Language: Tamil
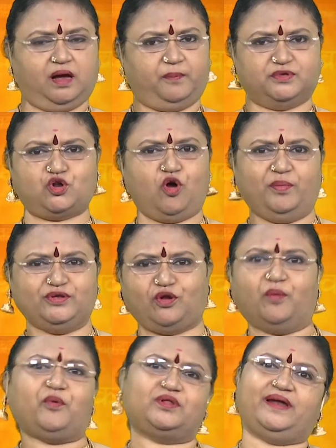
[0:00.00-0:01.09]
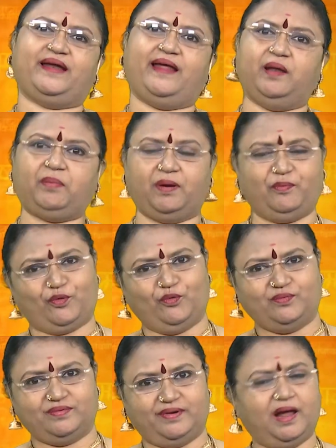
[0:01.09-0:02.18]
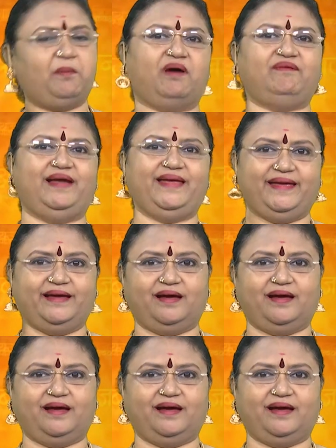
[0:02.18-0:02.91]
இப்போ ஸ்லோகமே சொல்ல போகிறதில்லன்னா என்ன பண்ண போகிறோம் நாமாவளி